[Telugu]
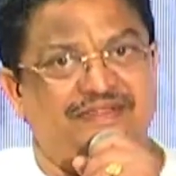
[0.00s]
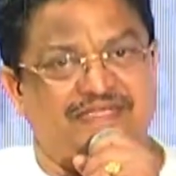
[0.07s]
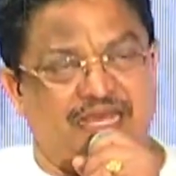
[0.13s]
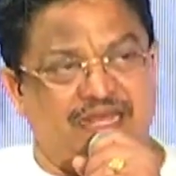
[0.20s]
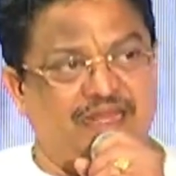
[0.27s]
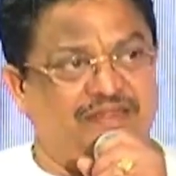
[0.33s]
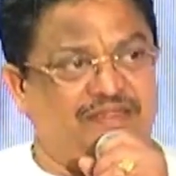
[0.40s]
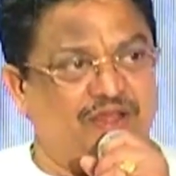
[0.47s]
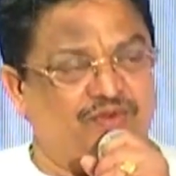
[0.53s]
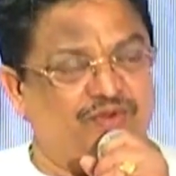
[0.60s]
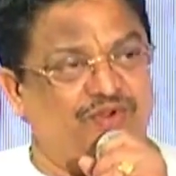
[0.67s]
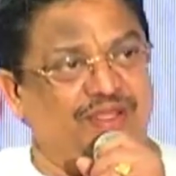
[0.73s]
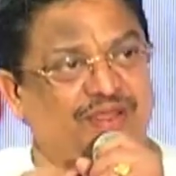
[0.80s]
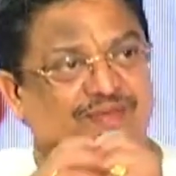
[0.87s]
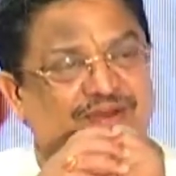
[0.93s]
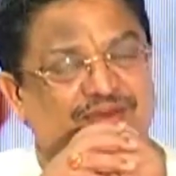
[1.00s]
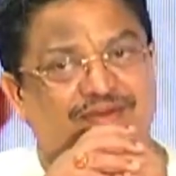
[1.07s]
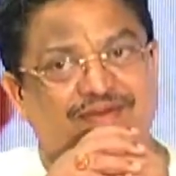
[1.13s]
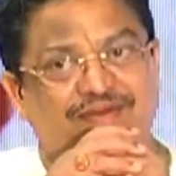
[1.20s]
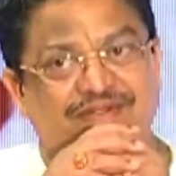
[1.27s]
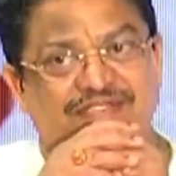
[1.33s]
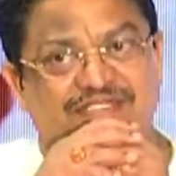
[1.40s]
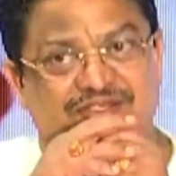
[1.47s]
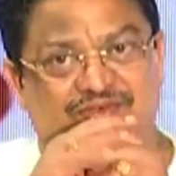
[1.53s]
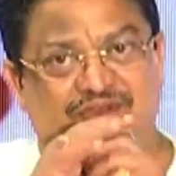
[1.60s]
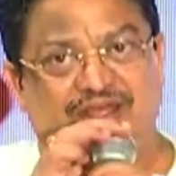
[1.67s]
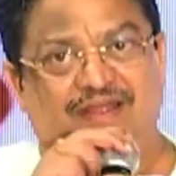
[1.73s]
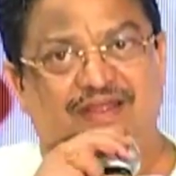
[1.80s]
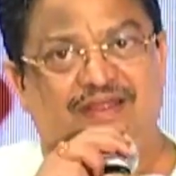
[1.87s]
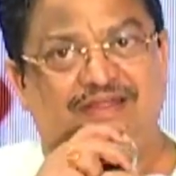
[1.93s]
చాలా తక్కువ టైంలో శివ
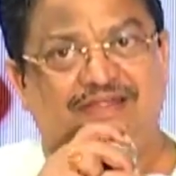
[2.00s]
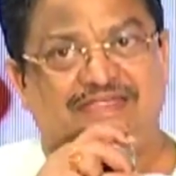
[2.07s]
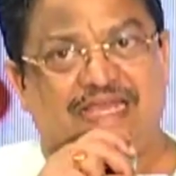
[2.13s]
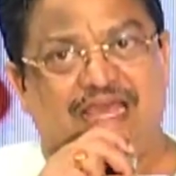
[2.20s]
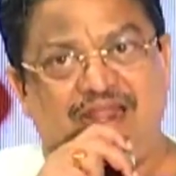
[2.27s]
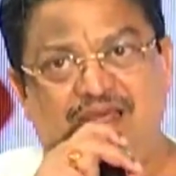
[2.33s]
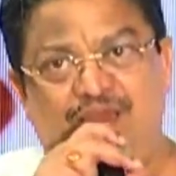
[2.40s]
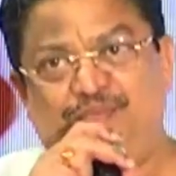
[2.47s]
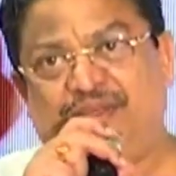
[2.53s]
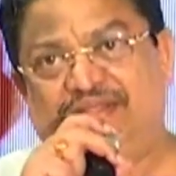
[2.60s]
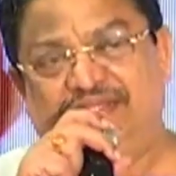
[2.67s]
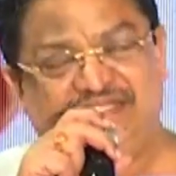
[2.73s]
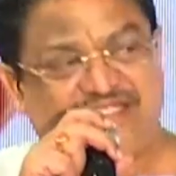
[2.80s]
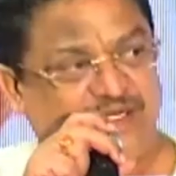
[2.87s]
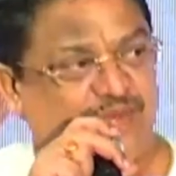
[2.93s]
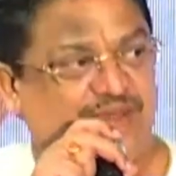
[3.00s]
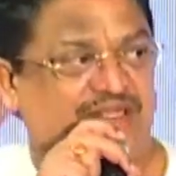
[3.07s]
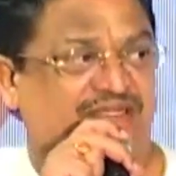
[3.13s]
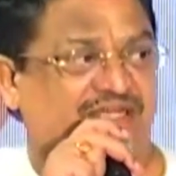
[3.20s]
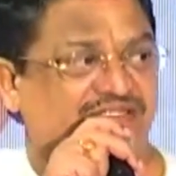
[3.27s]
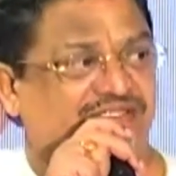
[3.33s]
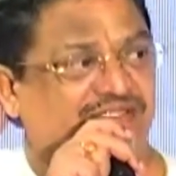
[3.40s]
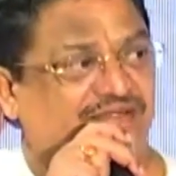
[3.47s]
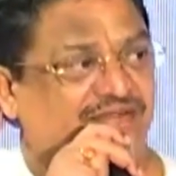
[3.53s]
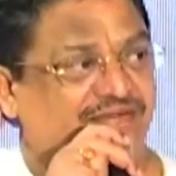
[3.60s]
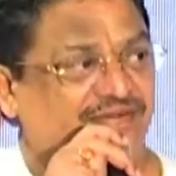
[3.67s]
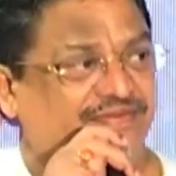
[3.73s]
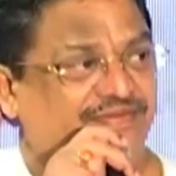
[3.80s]
చాలా పెద్ద సినిమాలు చేస్తాడు